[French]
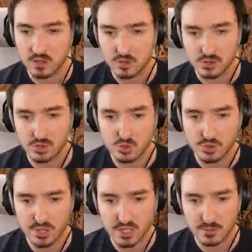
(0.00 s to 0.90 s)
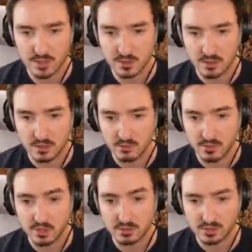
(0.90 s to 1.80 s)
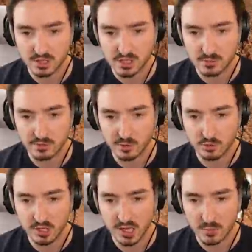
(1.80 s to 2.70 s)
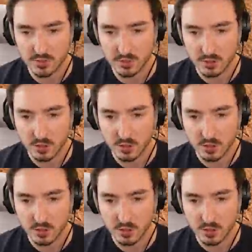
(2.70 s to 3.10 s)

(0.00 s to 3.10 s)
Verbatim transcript: Je sais que je le serai jamais. Enfin, je serai jamais vraiment très rapide.